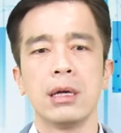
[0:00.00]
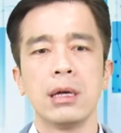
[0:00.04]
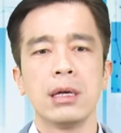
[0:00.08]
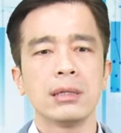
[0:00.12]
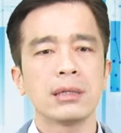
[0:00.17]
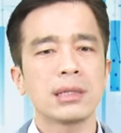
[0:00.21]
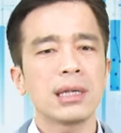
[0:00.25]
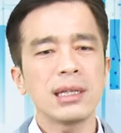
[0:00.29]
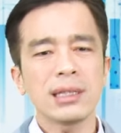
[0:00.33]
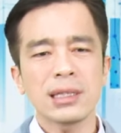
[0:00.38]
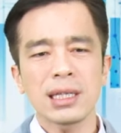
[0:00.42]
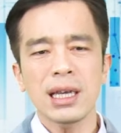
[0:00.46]

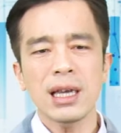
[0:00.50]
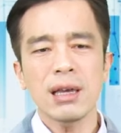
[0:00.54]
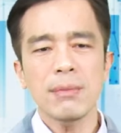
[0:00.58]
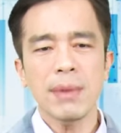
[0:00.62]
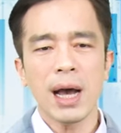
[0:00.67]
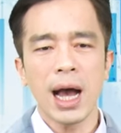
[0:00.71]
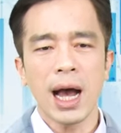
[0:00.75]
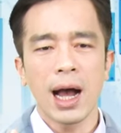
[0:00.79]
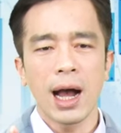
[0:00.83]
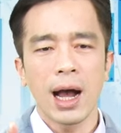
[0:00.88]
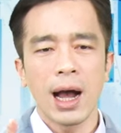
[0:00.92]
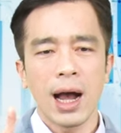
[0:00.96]
升息一
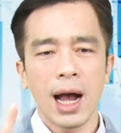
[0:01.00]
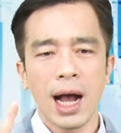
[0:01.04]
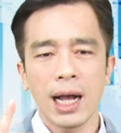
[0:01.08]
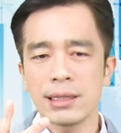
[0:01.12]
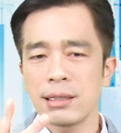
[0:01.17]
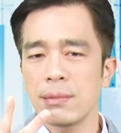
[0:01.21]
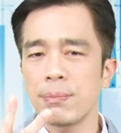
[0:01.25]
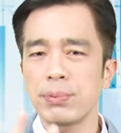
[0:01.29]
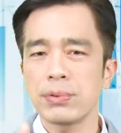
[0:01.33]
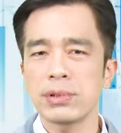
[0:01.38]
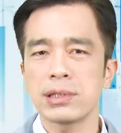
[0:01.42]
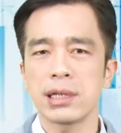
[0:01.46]
码还
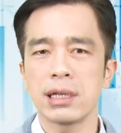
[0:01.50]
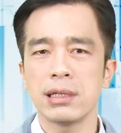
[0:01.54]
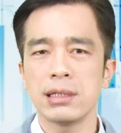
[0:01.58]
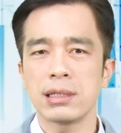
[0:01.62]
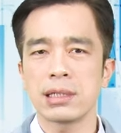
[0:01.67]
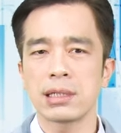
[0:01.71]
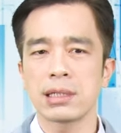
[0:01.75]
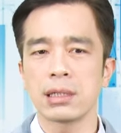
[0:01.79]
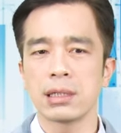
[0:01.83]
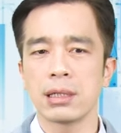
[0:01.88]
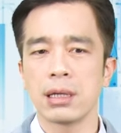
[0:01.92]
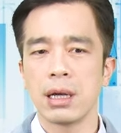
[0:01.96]
是不升
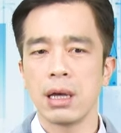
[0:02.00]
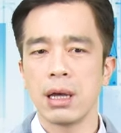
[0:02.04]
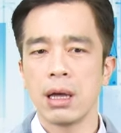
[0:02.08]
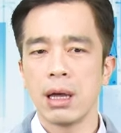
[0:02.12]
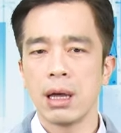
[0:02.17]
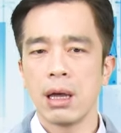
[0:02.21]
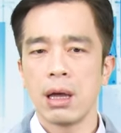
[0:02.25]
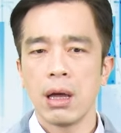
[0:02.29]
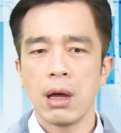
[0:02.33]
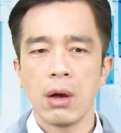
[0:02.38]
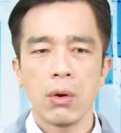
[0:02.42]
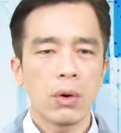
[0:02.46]
息？
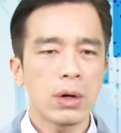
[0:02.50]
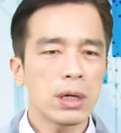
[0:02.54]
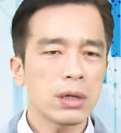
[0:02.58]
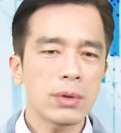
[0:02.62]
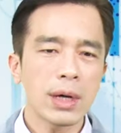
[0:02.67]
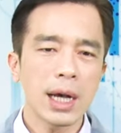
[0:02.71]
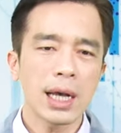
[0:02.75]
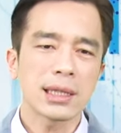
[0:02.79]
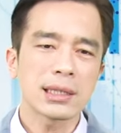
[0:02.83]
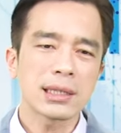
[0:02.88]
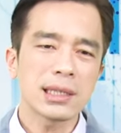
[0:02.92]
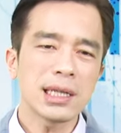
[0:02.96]
我认
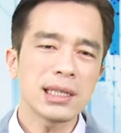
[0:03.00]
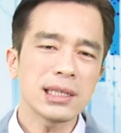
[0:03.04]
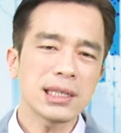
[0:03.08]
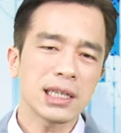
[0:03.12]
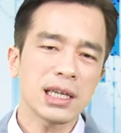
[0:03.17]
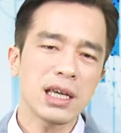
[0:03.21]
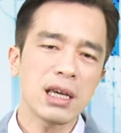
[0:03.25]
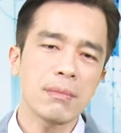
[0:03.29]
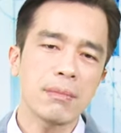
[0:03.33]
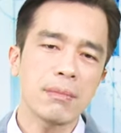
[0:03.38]
为升息一